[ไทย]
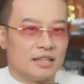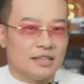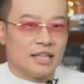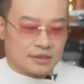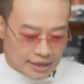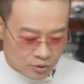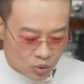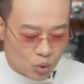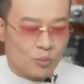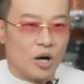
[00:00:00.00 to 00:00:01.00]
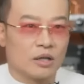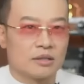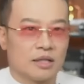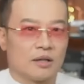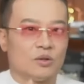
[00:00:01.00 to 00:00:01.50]
อย่างสัตว์กูรูบอก
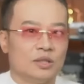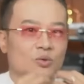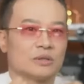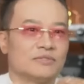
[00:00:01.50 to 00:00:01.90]
คนที่หนวด